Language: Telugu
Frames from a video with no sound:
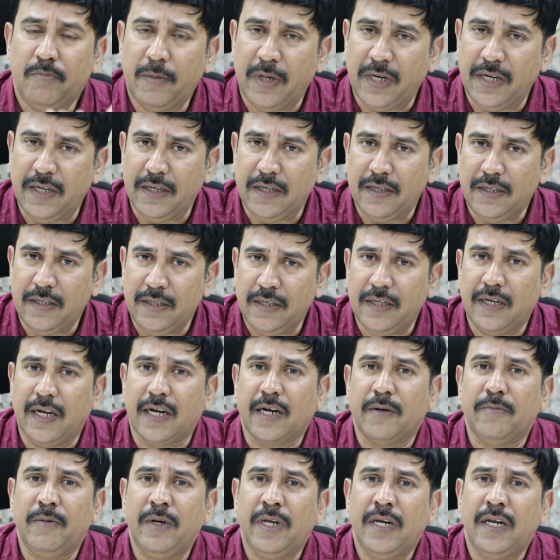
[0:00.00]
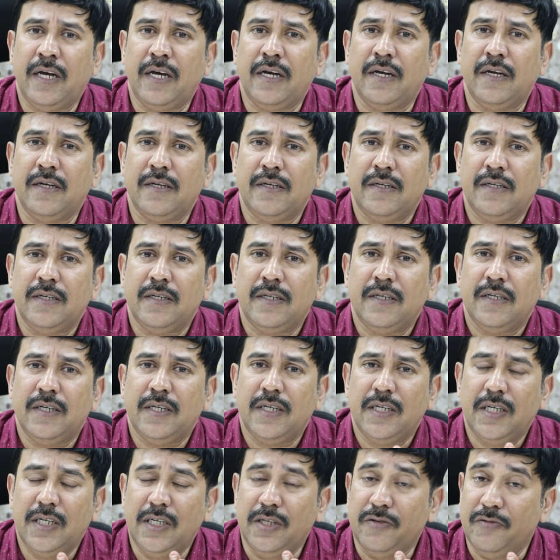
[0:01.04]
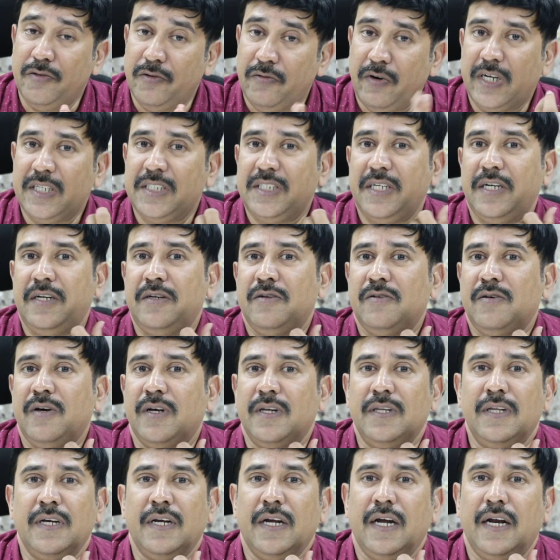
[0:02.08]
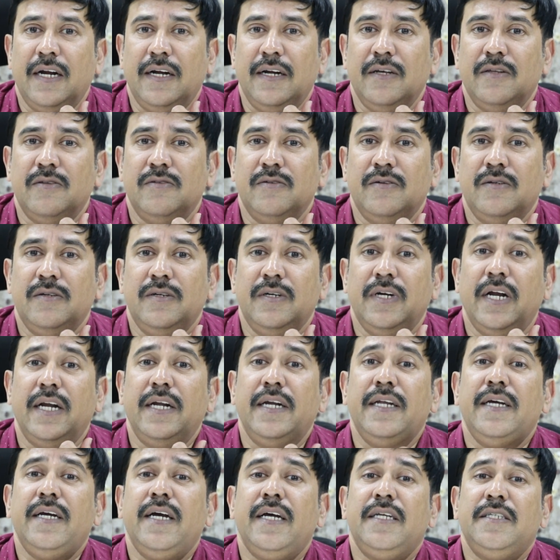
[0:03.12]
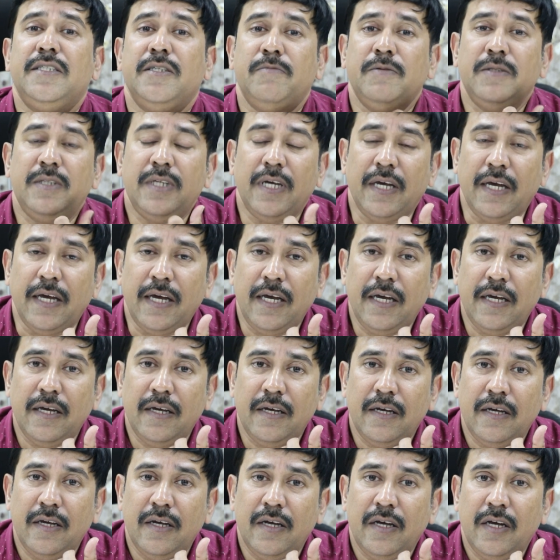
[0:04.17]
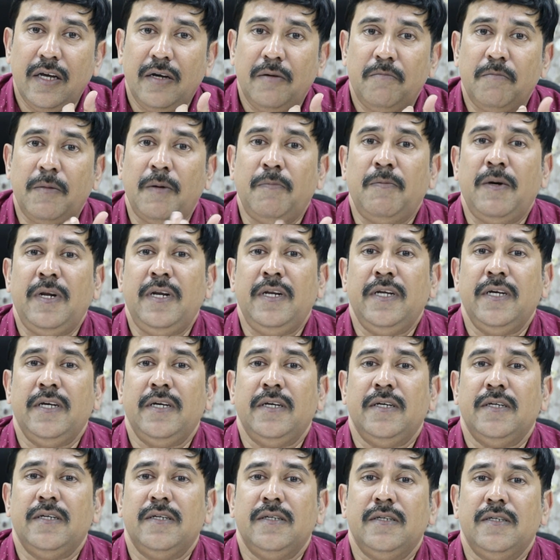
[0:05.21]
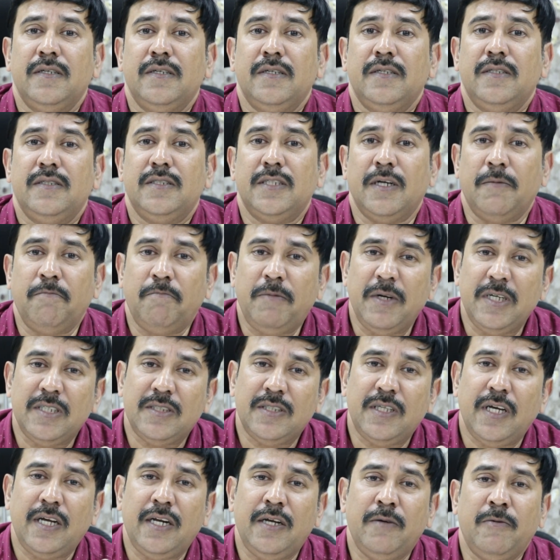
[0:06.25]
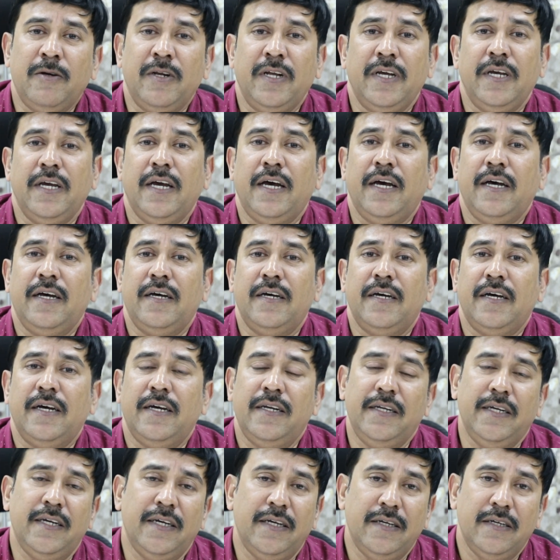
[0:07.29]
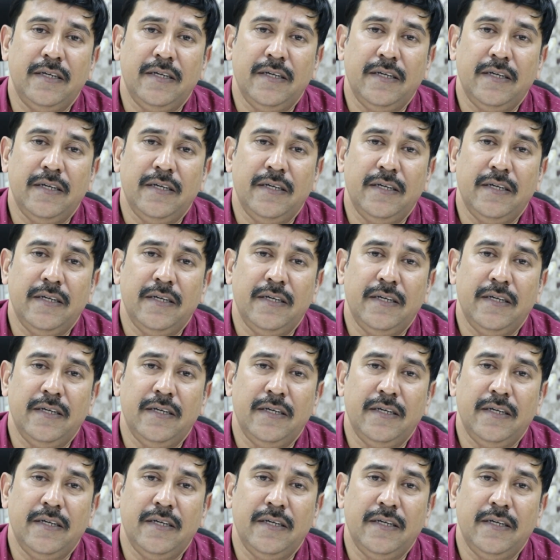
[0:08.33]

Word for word: మరి ఈ రకమైన ఈ వివక్ష ఏంటో అర్థం కావట్లేదు గట్టిగా చెబితే మమ్మల్ని చంపేస్తారేమోనయ్యా అని